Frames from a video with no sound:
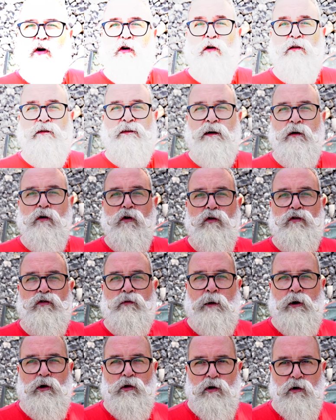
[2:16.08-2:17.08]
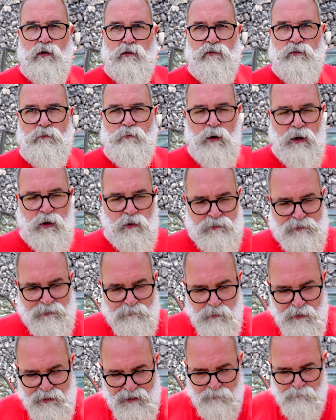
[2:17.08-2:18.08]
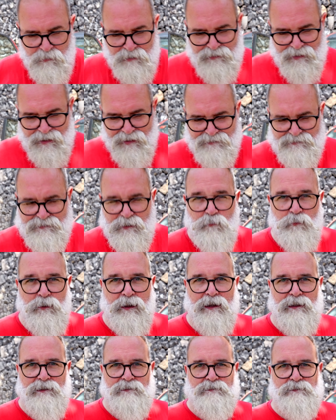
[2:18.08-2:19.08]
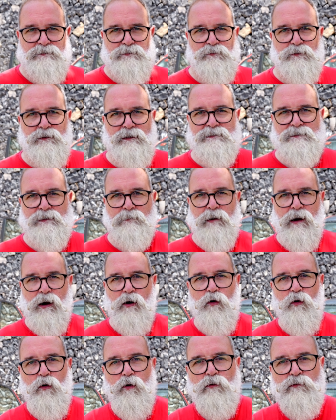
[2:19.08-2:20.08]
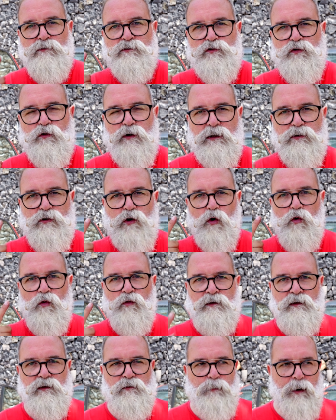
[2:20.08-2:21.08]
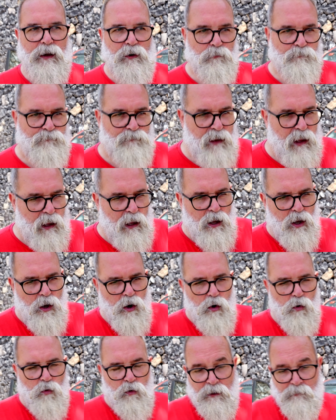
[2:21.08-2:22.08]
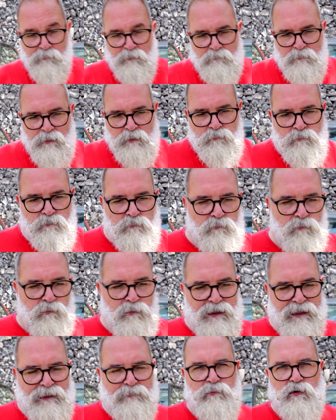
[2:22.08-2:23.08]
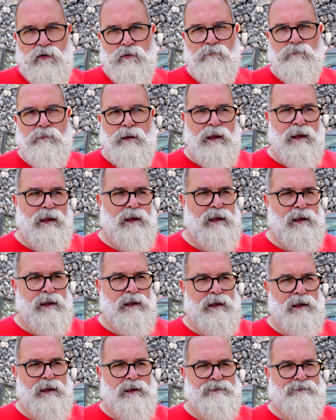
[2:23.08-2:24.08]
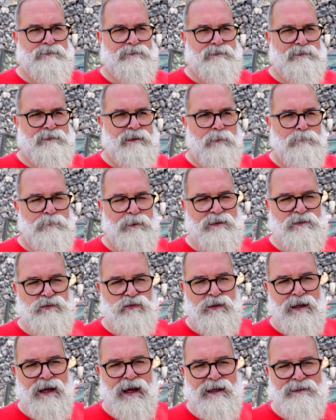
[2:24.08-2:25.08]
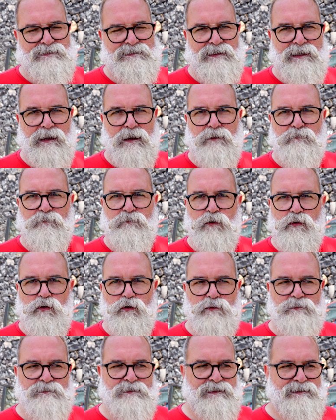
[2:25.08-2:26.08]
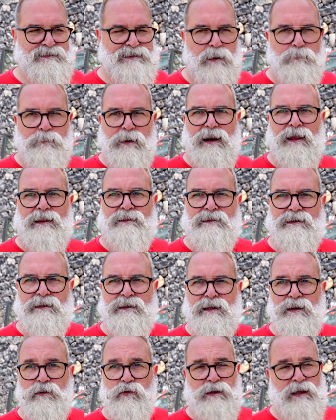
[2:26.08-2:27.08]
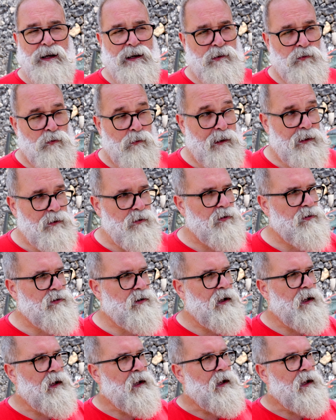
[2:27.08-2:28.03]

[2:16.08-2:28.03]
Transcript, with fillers: Consejo número 2. Bueno, te voy a mandar a hacer un ejercicio que se llama un sujeto, un disparo. Una vez vi un, un libro, esta persona hacía fotos de escaparate, creo que en Nueva York,